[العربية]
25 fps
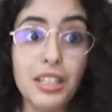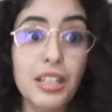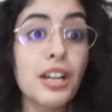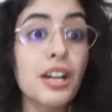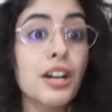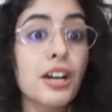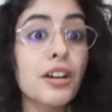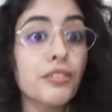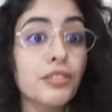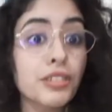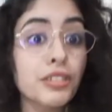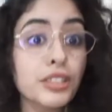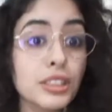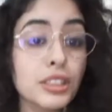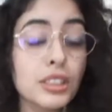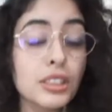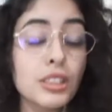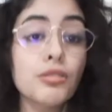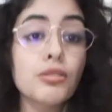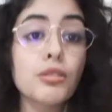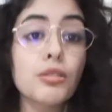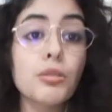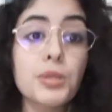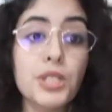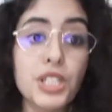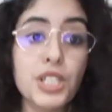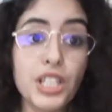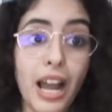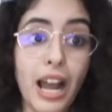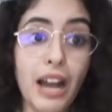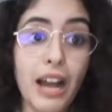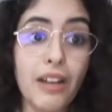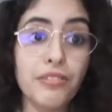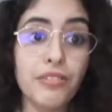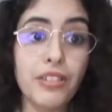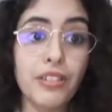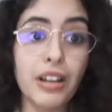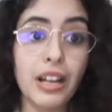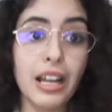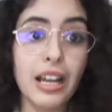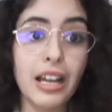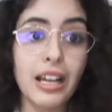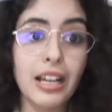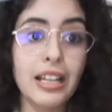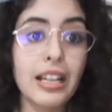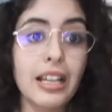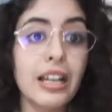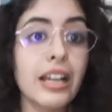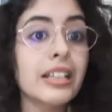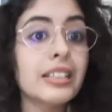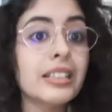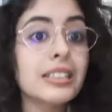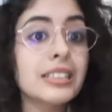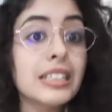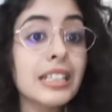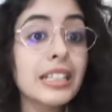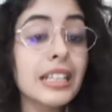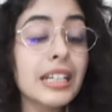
في الصيف وباش يحفلها السيرك